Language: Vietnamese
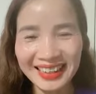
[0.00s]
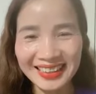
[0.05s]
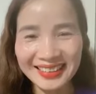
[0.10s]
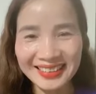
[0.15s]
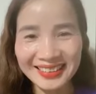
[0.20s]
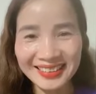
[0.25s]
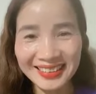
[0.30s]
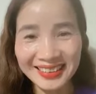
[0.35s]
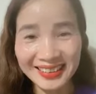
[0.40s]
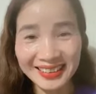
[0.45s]

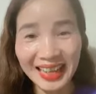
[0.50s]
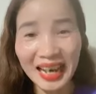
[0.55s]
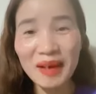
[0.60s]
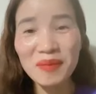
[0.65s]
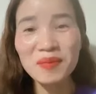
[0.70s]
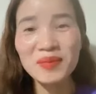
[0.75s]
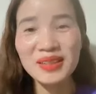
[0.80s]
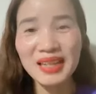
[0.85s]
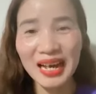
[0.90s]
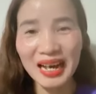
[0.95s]
là những người
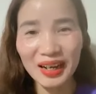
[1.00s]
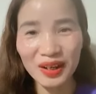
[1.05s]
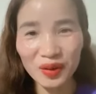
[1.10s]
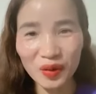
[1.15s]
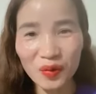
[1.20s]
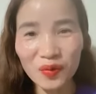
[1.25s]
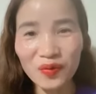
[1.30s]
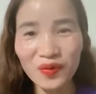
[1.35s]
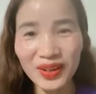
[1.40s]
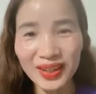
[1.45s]
tham
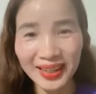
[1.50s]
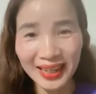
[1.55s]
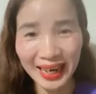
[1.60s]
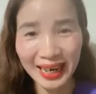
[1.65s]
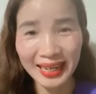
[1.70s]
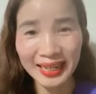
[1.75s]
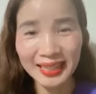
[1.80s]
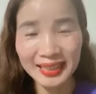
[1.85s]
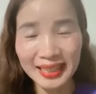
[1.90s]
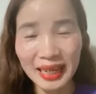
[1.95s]
gia cùng với
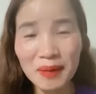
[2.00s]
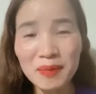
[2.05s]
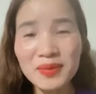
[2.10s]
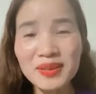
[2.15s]
ngài,